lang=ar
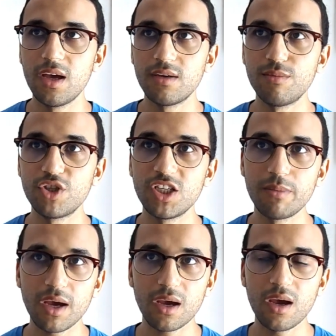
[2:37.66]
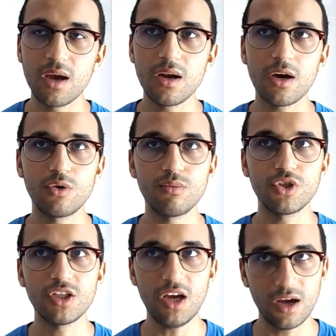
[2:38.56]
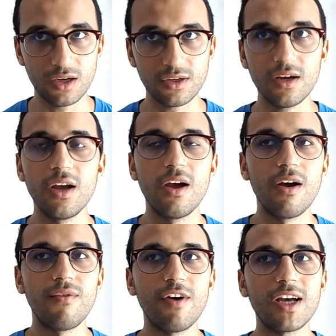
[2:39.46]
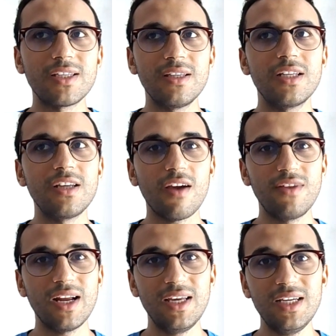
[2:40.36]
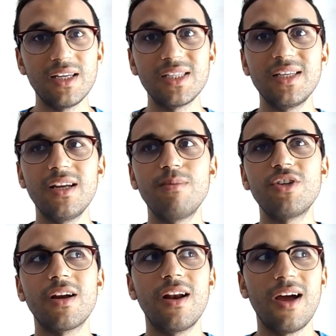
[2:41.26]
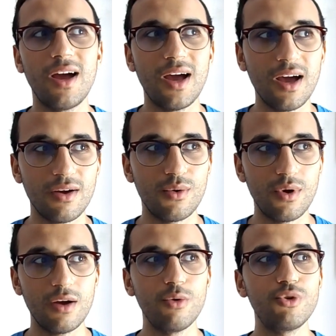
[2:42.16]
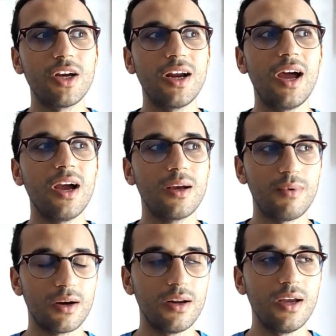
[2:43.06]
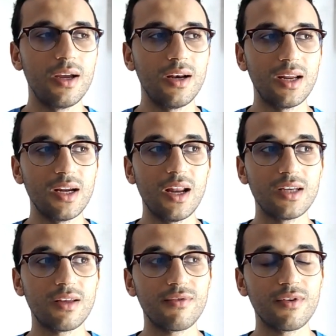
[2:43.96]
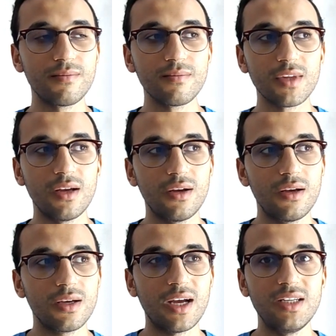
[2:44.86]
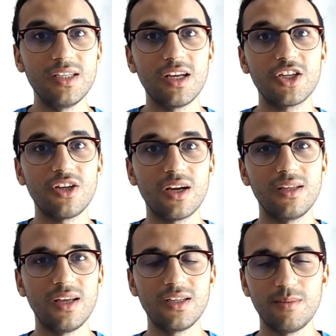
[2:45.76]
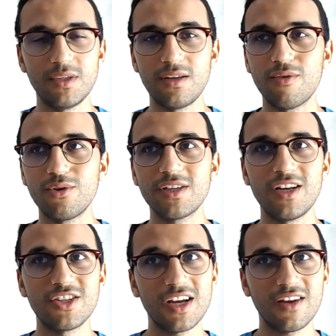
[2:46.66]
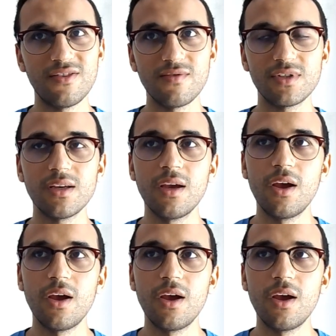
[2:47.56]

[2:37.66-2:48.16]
من شي مكان او من شي حاجه فخاصني نثق في داك الاحساس ديالي بشكل اقوى وبشكل اكبر يعني للاسف كان عندي داك الشك الذاتي بزاف كنت كنشك في نفسي